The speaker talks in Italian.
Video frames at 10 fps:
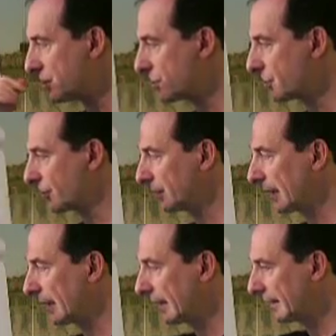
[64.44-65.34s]
ci sono
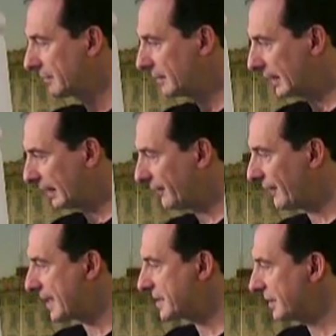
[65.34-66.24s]
delle, delle
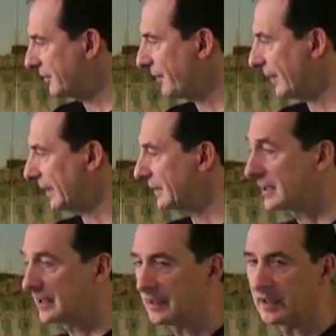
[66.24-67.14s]
fasi
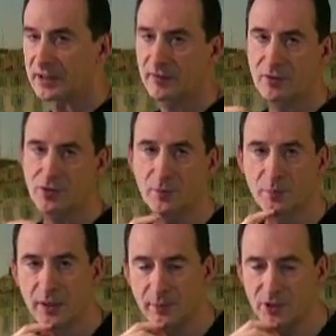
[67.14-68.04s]
differenti attraverso il
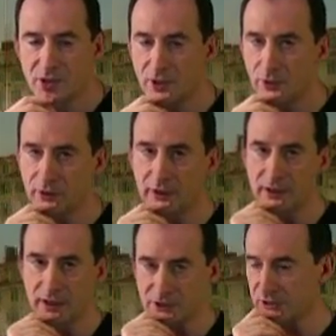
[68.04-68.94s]
primo, il secondo e il
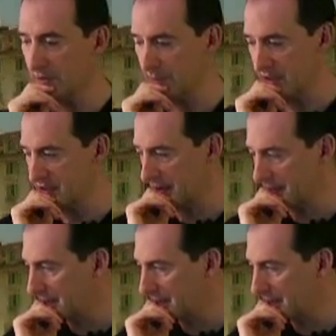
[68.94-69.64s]
terzo trimestre